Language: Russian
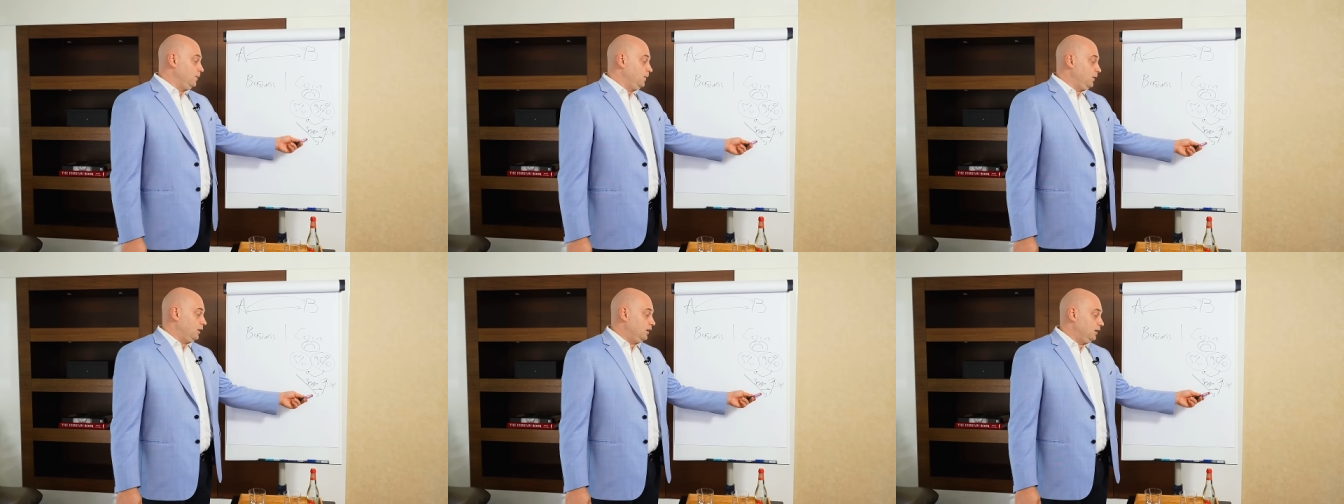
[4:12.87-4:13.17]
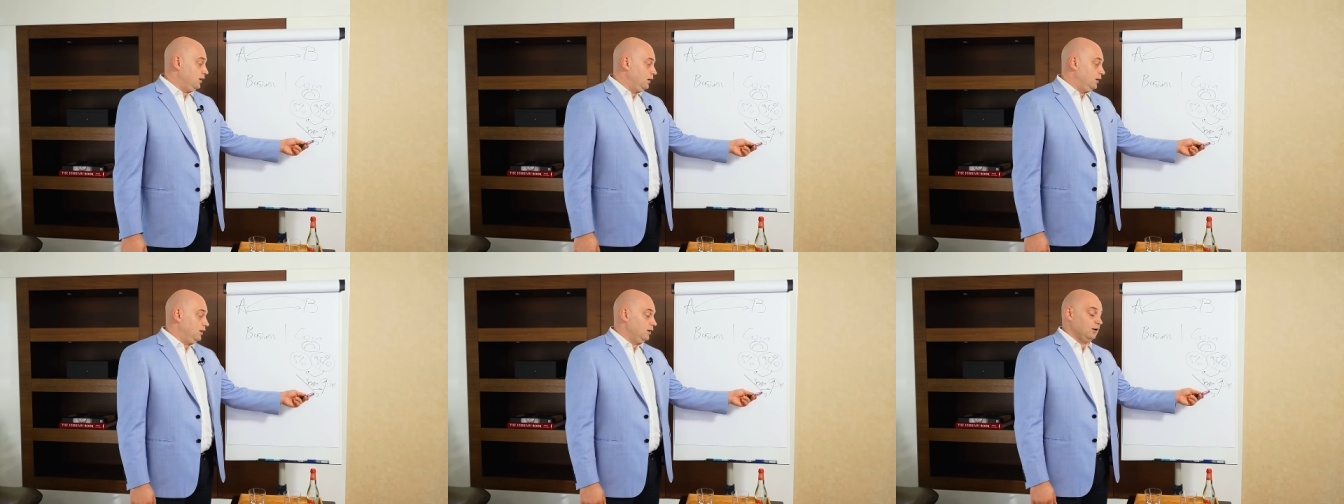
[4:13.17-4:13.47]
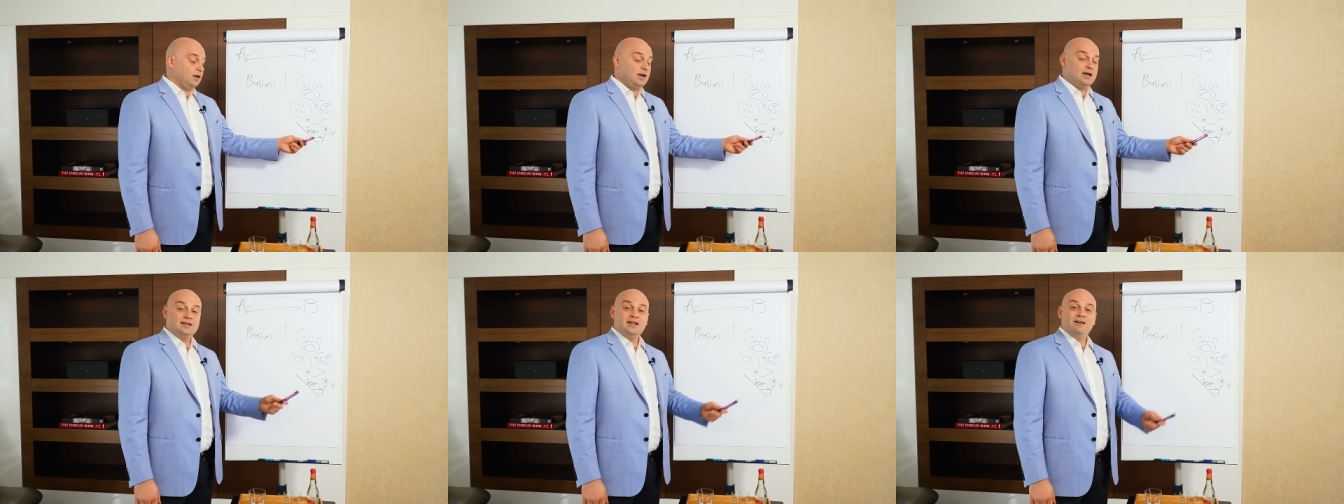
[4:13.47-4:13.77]
э,
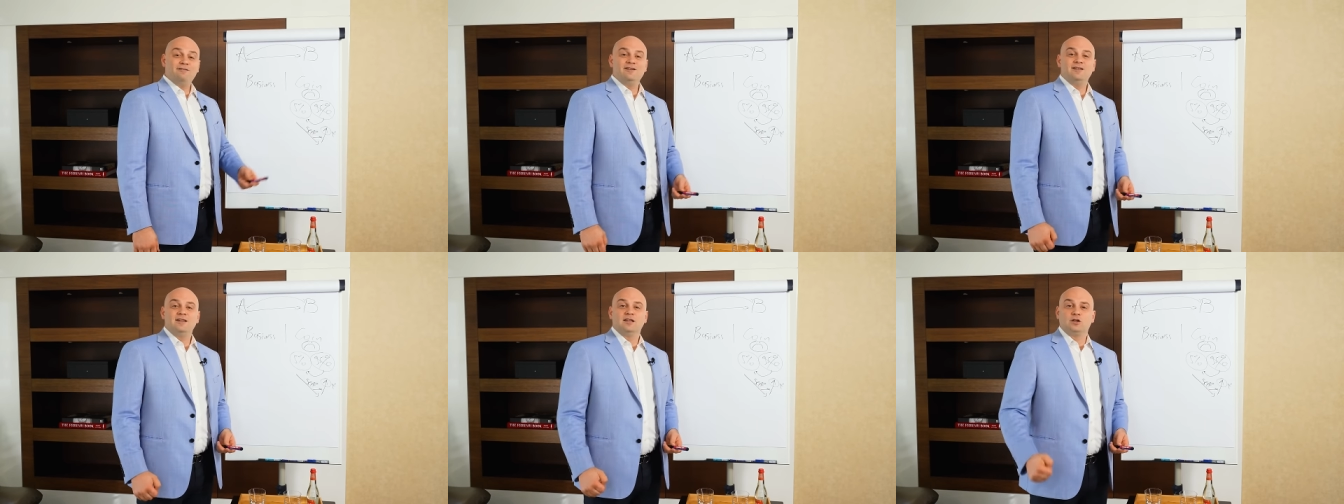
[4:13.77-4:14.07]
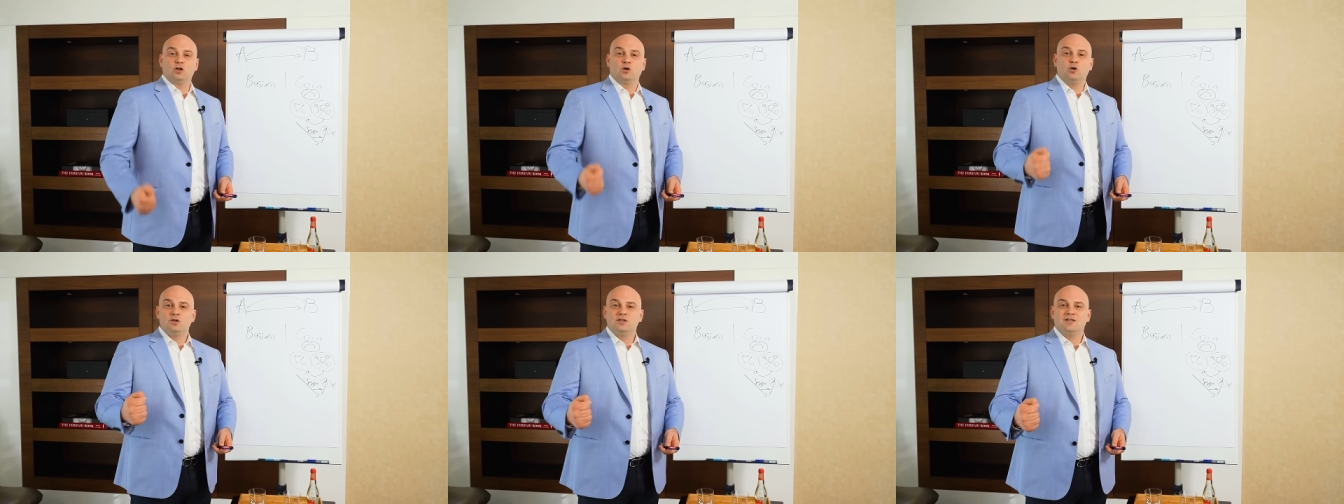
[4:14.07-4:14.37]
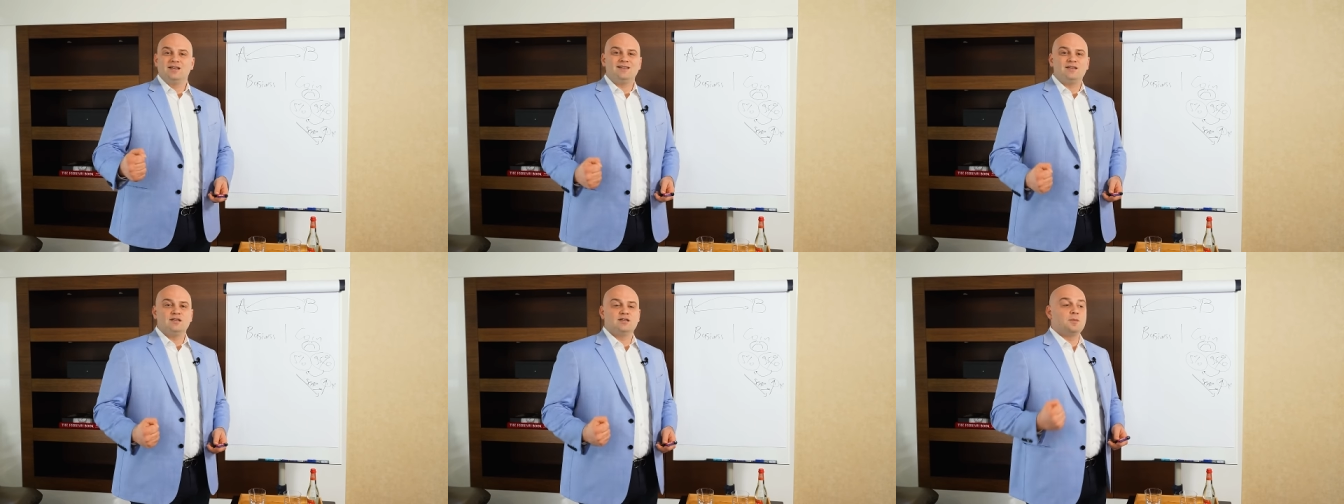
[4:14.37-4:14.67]
когда видят
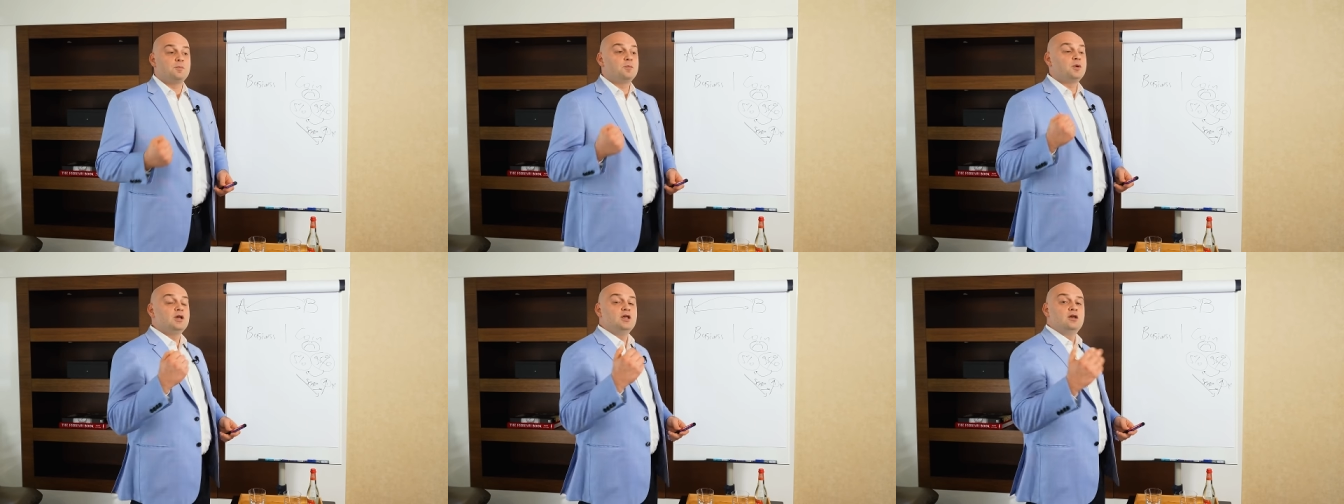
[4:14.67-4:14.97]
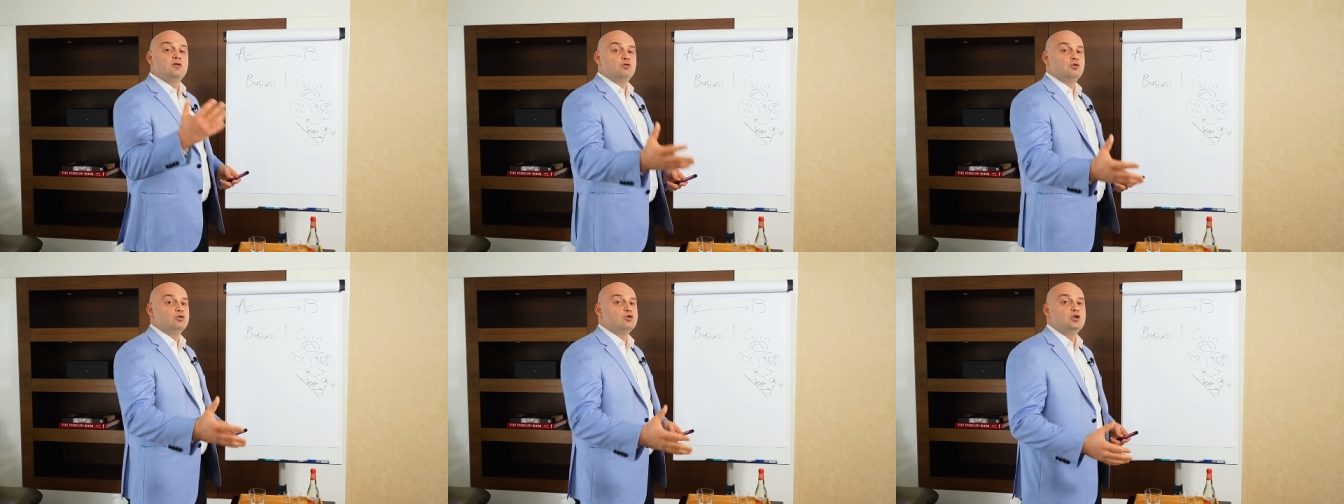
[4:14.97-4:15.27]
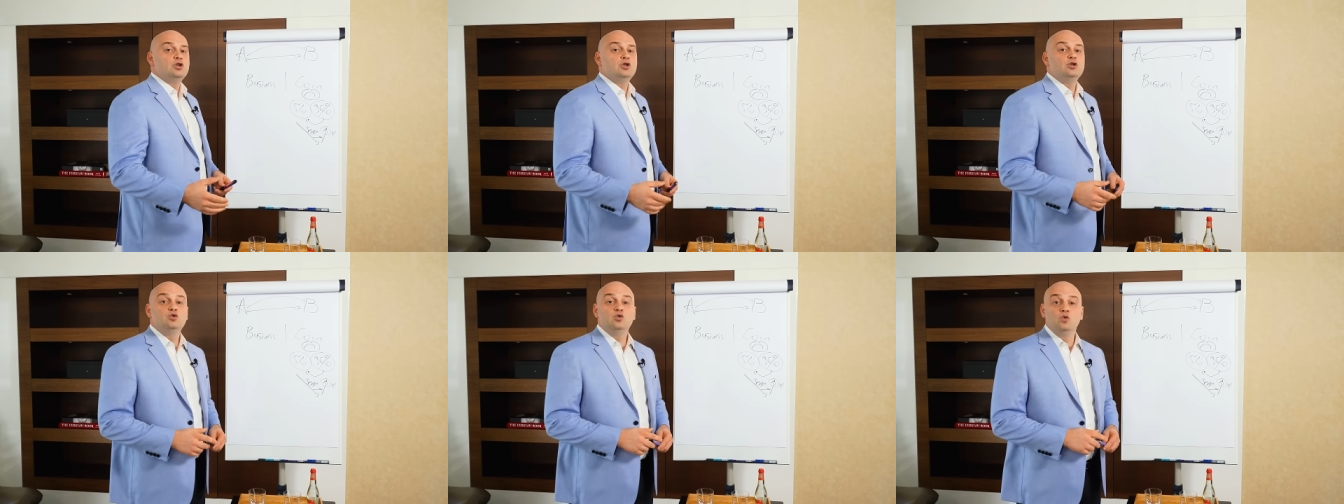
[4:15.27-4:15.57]
рост, они запрыгивают,
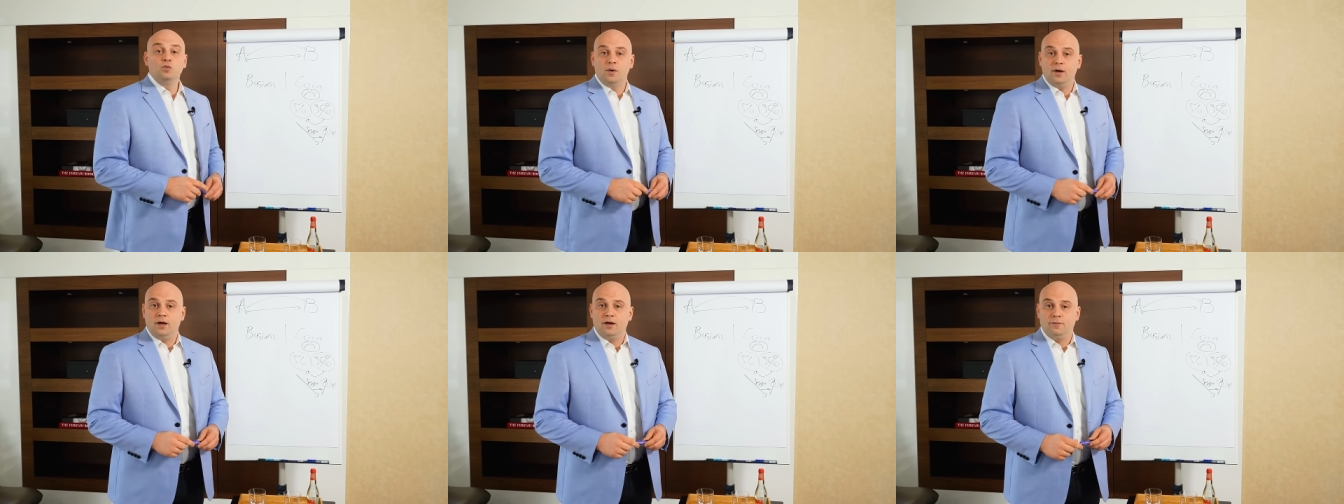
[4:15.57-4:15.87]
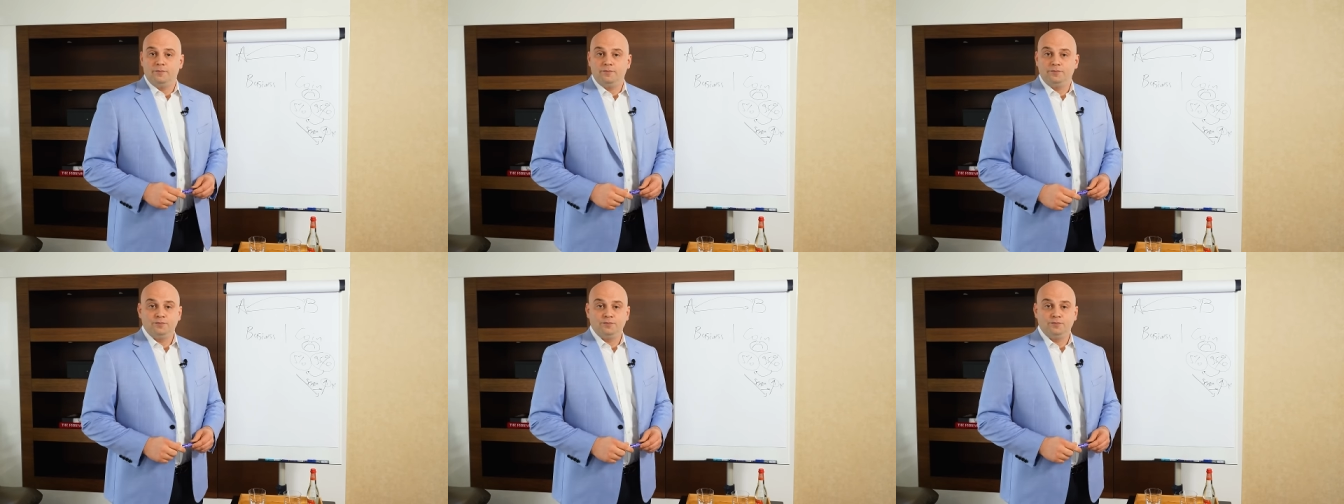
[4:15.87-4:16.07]
не думая.